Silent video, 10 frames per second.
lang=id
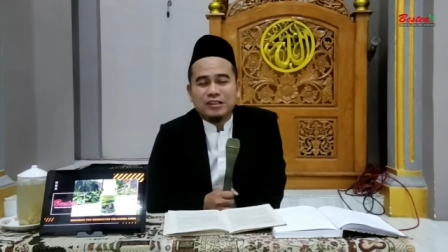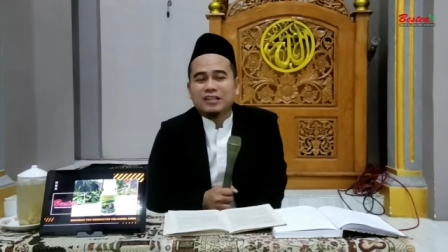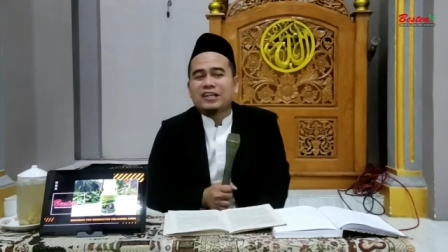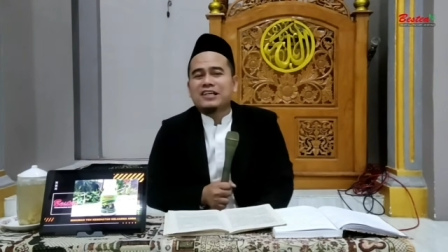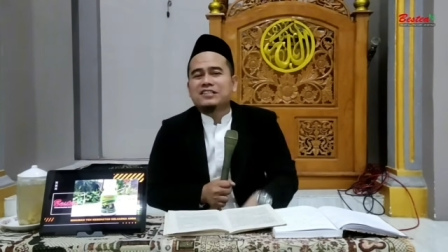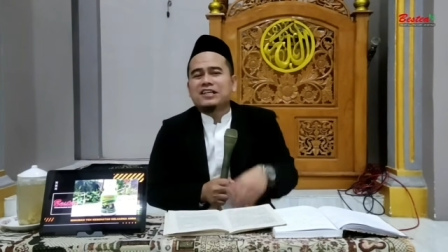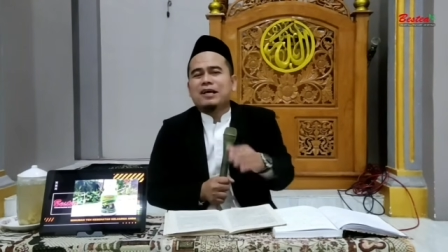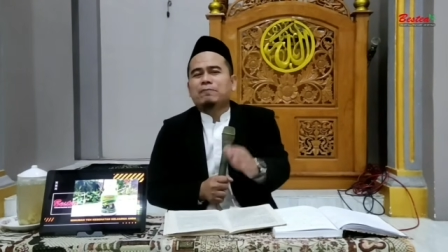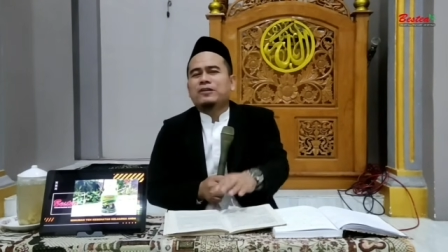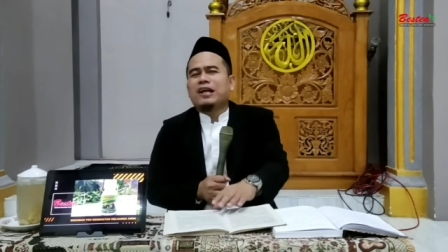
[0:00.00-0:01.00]
Iki kanjeng
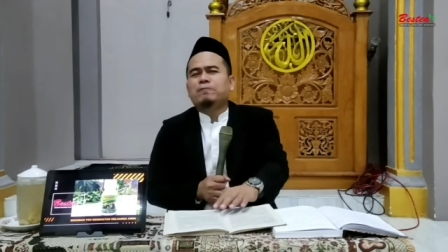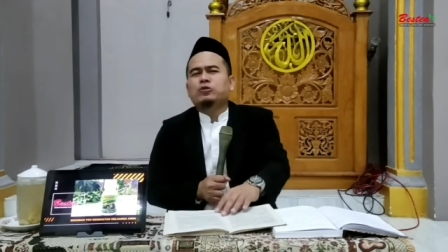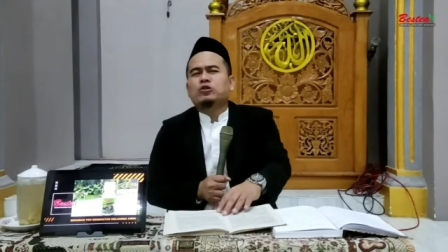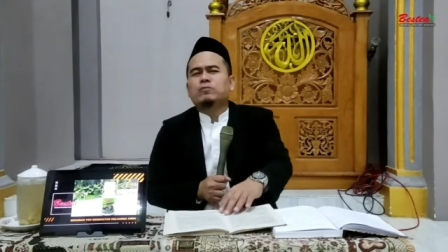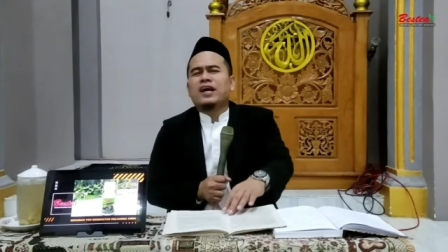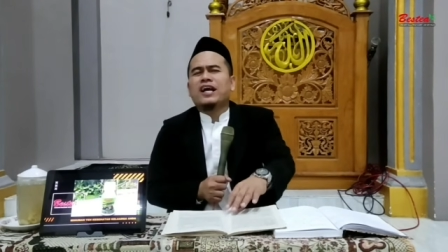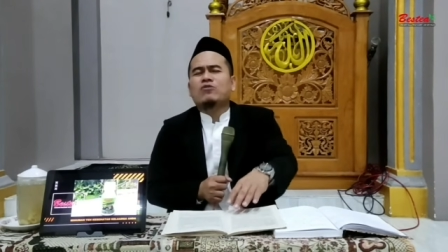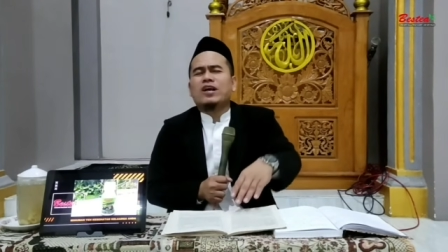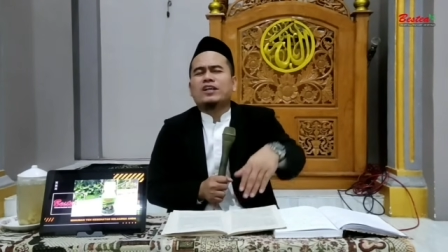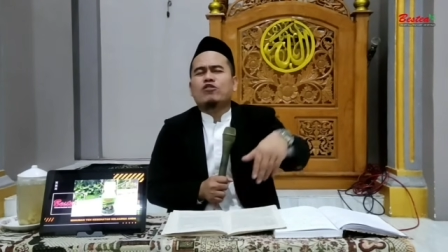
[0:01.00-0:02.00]
Nabi ra butuh
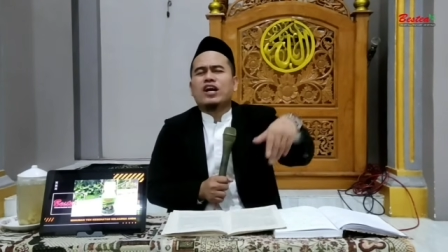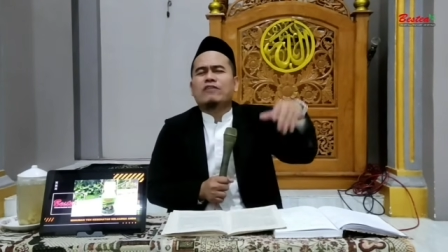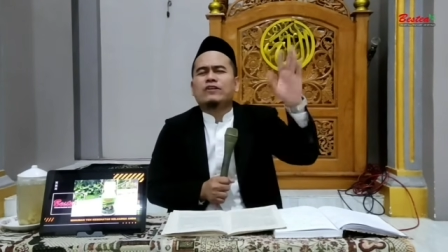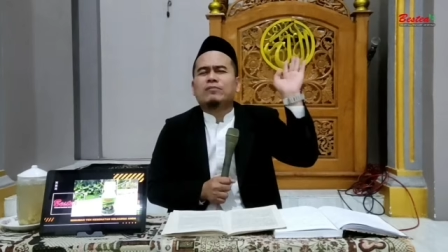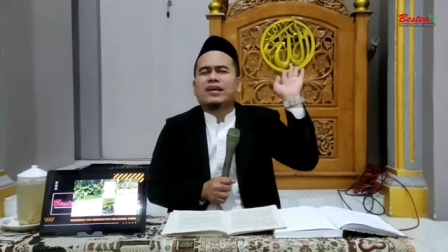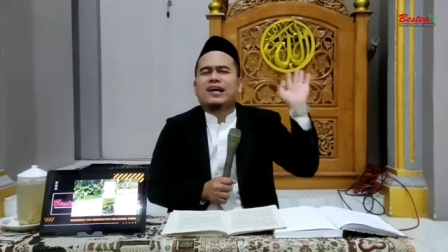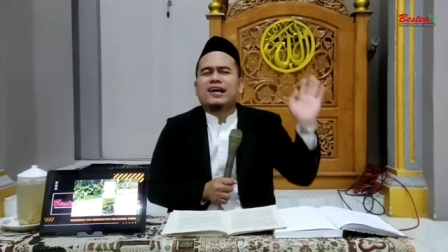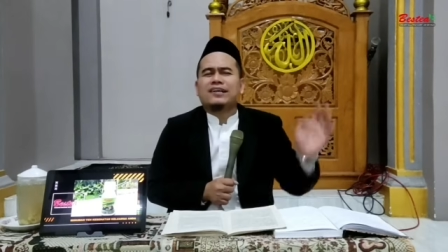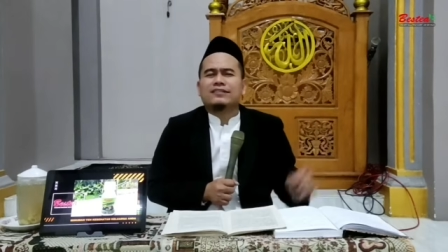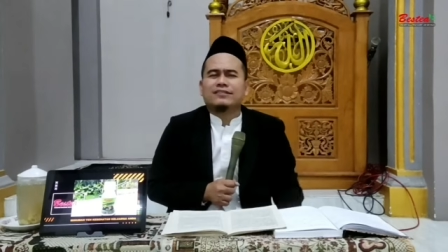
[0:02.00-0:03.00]
wong kafir
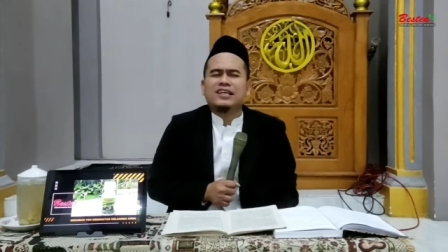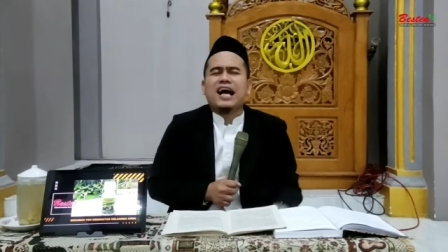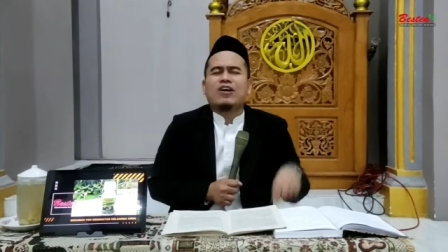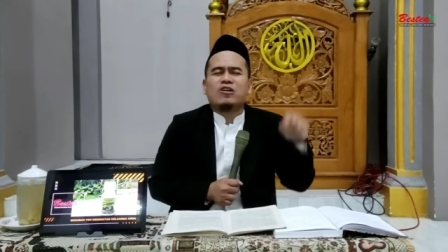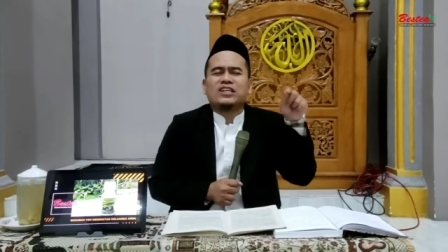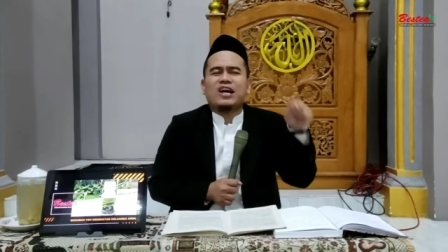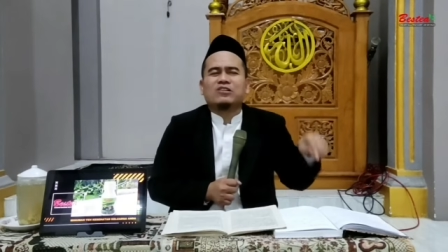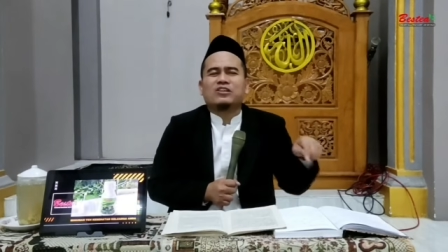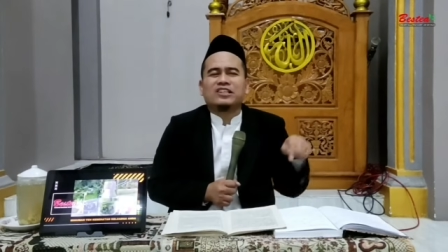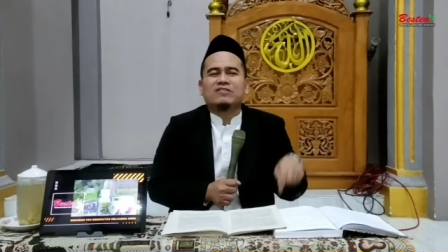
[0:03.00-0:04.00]
Mekah. Diakoni
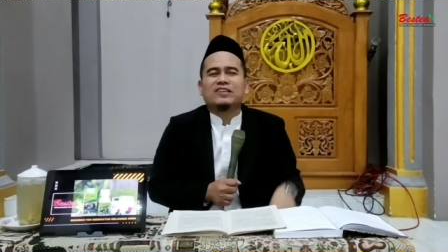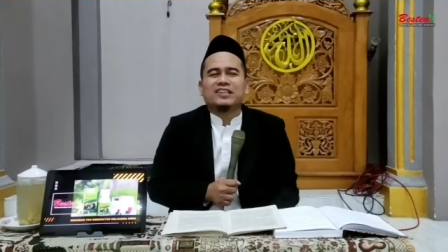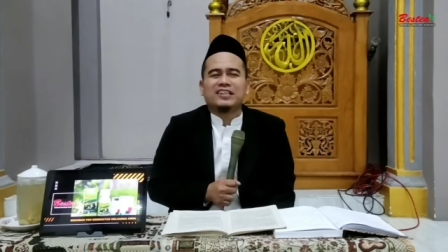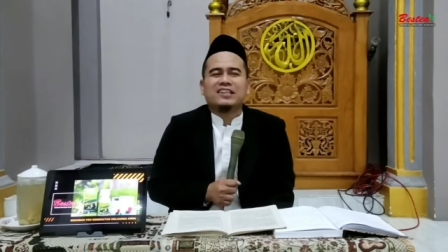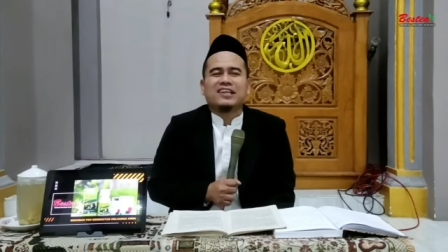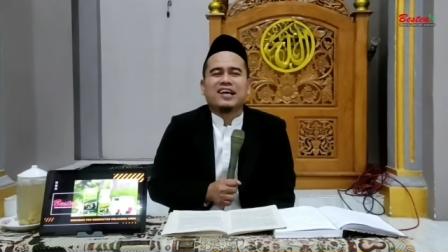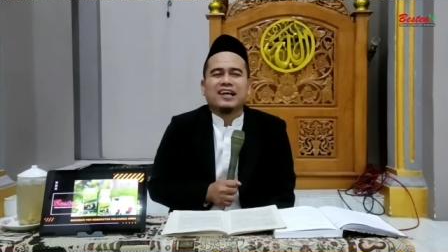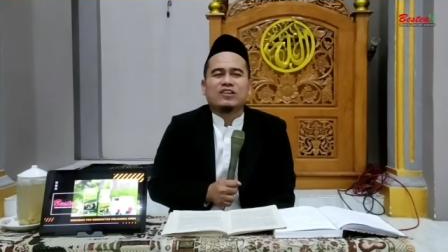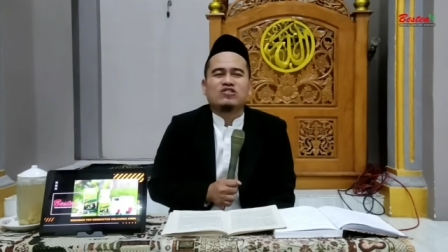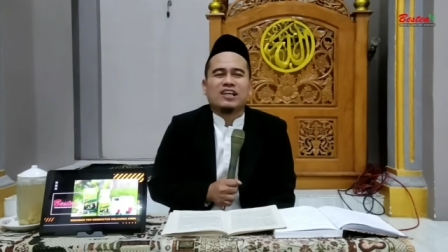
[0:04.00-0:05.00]
Allah Dewi "Inna
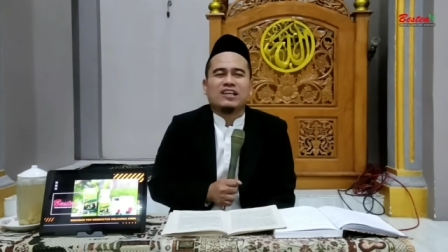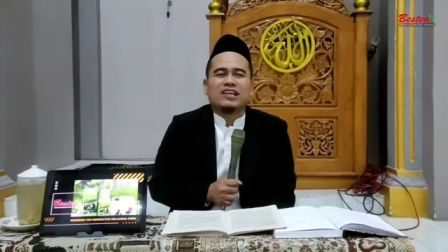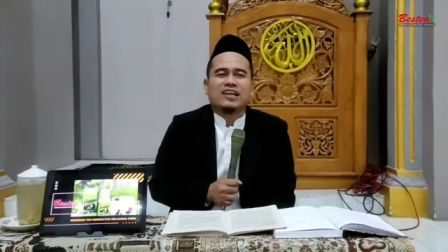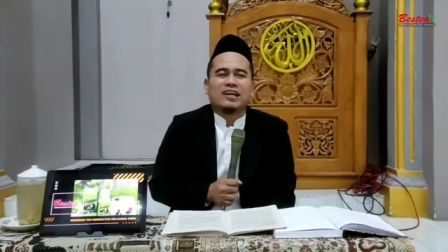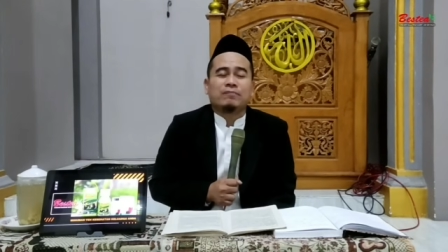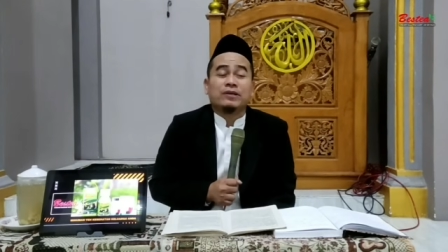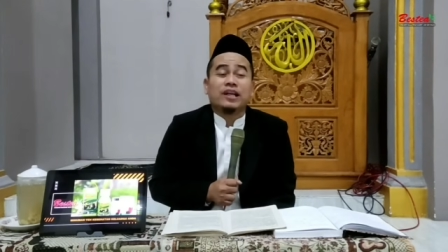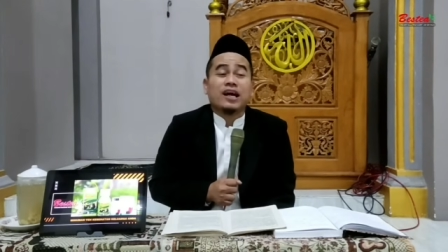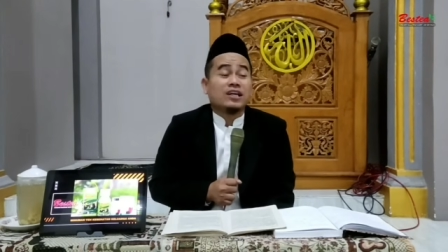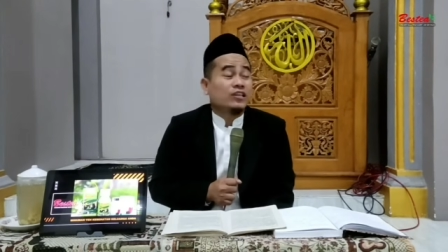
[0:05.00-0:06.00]
arsalna
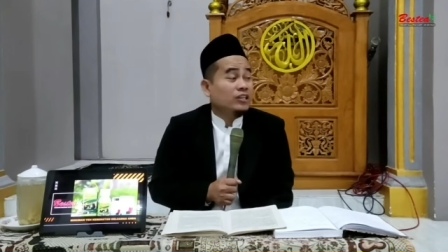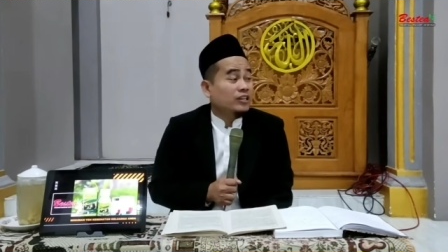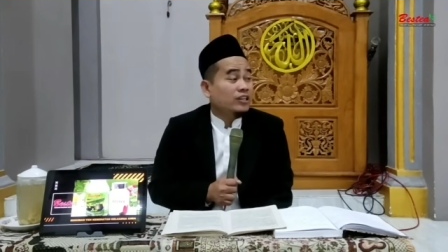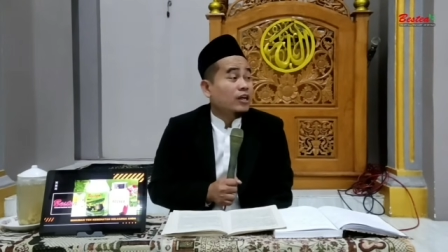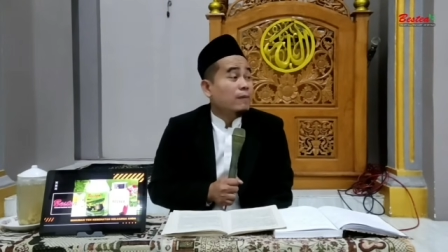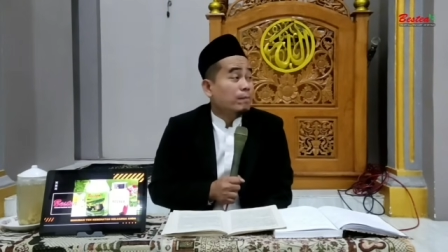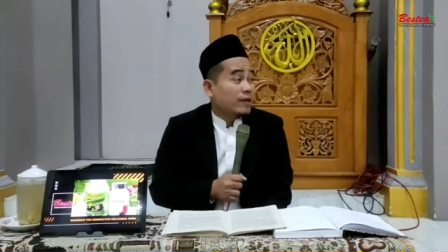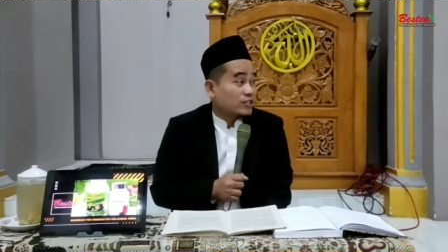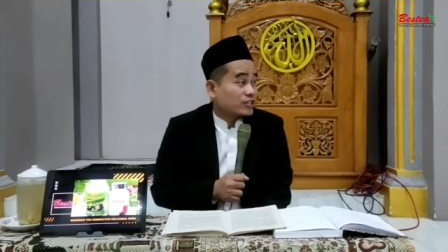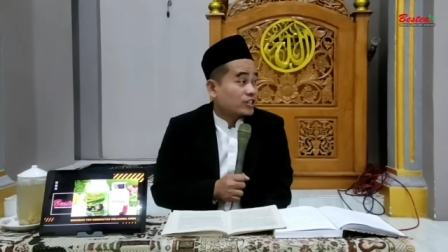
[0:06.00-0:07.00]
kabil haqqi
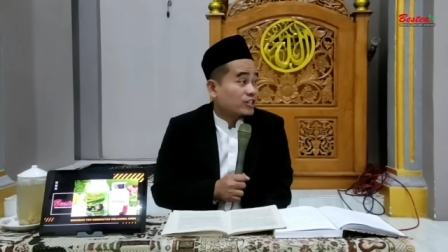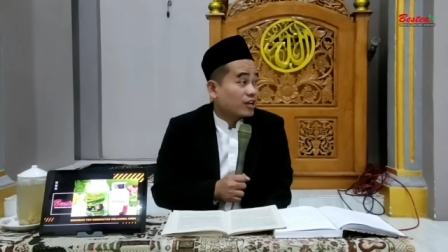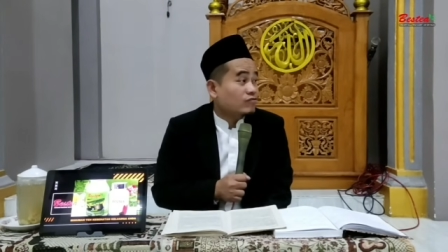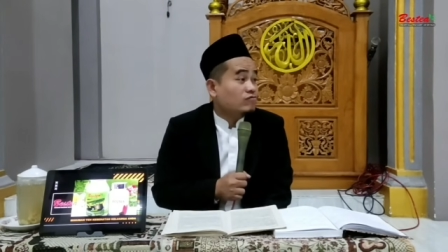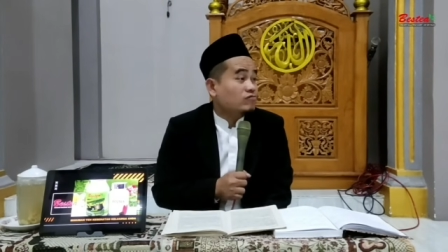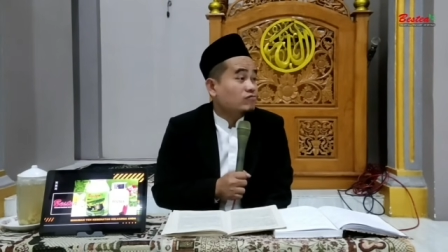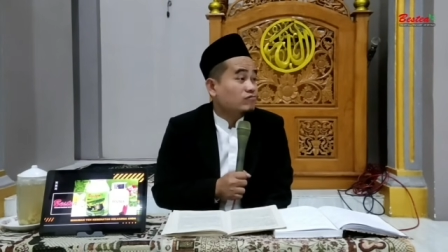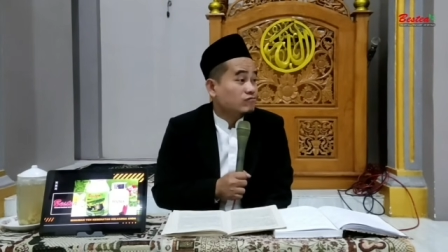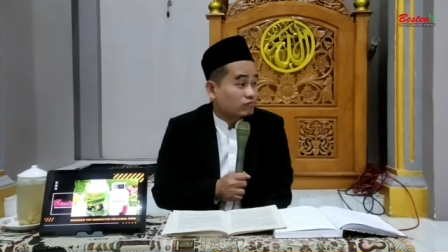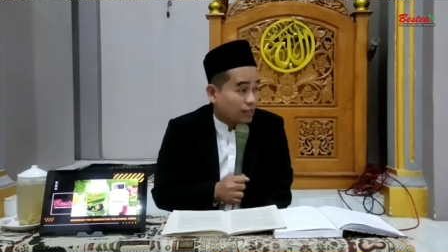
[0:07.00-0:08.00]
basyirau
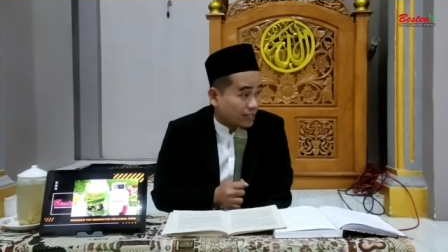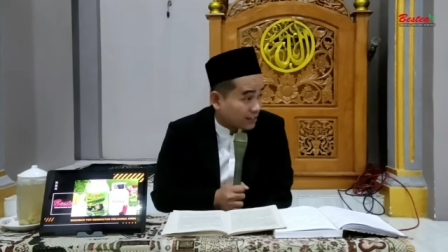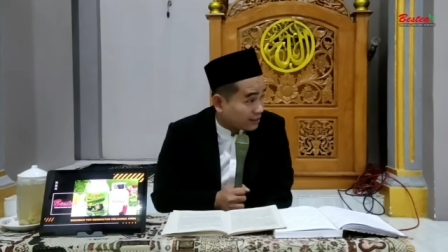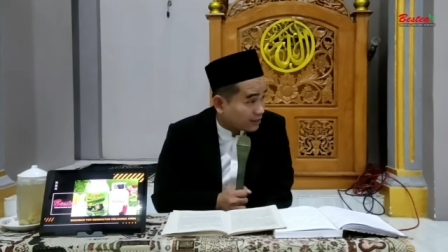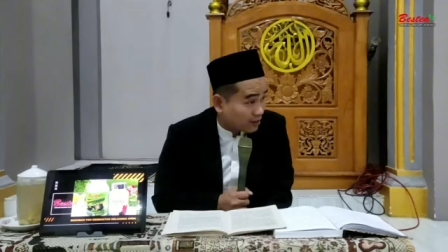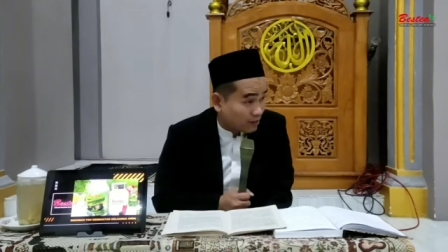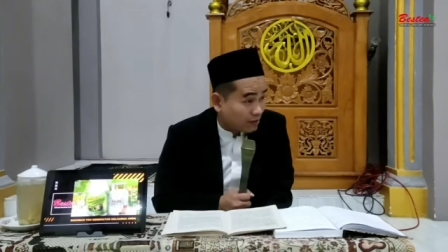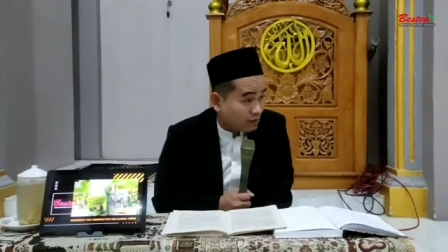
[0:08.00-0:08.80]
wa nadhira."